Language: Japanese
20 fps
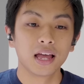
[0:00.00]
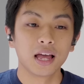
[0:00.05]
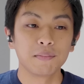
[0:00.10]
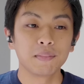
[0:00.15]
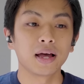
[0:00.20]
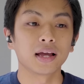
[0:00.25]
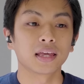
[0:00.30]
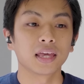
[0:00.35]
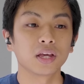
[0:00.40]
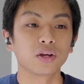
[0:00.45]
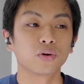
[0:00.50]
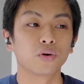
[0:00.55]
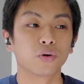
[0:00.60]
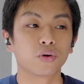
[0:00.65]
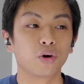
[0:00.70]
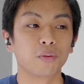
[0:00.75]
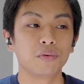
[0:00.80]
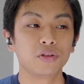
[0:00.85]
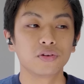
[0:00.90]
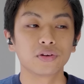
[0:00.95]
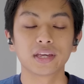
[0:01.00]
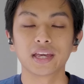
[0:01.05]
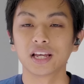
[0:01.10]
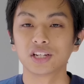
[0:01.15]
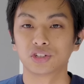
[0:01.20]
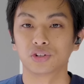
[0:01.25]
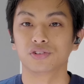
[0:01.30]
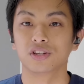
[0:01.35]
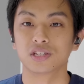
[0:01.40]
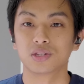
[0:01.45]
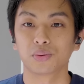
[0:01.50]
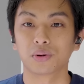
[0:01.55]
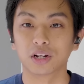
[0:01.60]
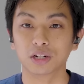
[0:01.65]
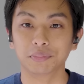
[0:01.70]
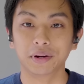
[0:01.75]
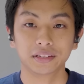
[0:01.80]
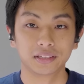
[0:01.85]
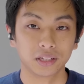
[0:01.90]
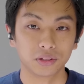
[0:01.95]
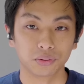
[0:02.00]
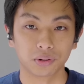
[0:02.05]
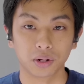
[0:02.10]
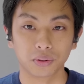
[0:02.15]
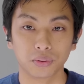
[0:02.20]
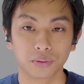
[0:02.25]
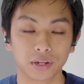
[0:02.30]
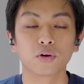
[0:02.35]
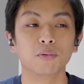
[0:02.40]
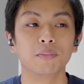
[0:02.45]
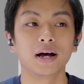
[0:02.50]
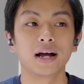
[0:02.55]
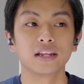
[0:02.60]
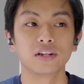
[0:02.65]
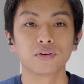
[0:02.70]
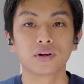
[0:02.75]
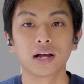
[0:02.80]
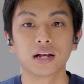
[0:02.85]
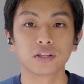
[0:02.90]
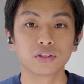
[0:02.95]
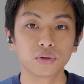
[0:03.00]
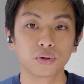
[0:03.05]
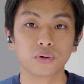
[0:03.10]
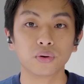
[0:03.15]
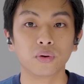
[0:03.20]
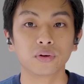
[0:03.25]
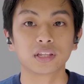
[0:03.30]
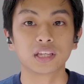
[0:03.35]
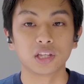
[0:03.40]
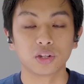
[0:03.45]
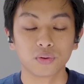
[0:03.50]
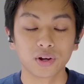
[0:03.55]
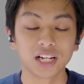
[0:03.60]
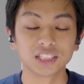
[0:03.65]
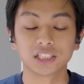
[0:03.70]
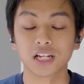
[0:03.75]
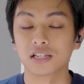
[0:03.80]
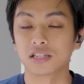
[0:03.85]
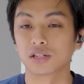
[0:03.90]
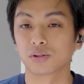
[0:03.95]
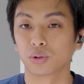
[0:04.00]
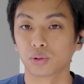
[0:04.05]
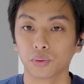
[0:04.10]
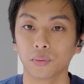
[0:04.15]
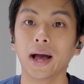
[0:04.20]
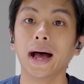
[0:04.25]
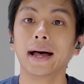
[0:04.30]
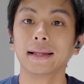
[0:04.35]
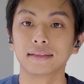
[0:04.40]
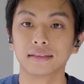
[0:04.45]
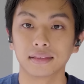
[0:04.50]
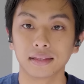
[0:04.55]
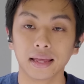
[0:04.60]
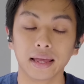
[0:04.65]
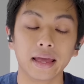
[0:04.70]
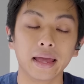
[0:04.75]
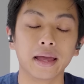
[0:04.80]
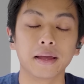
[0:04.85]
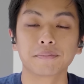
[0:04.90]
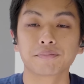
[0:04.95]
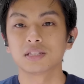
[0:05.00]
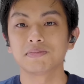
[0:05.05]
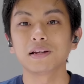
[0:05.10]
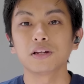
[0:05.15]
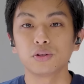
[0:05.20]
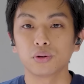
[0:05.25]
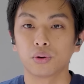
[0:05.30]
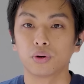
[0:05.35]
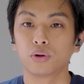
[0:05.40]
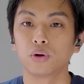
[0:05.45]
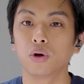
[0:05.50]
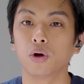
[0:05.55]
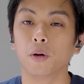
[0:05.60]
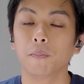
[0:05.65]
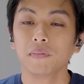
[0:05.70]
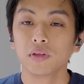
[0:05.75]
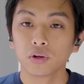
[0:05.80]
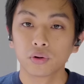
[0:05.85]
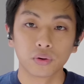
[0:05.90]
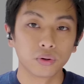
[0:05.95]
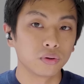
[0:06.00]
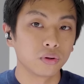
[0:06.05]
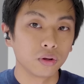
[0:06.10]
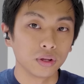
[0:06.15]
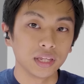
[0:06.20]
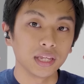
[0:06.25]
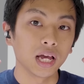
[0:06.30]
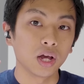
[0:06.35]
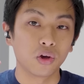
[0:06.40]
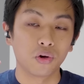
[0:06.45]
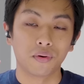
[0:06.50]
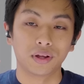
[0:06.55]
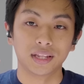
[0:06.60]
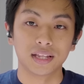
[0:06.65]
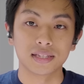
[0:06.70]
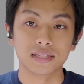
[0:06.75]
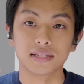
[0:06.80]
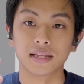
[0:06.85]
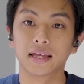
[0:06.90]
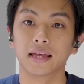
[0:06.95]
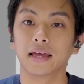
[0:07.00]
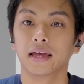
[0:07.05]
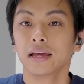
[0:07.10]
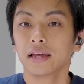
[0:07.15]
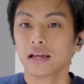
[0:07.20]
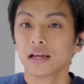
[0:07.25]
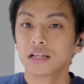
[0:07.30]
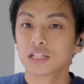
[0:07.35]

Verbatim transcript: まあ結構コミュニケーションに阻害が生まれたりとかこう周りの環境音を聞き逃したりすることはあってつまるところこのイヤホンはですね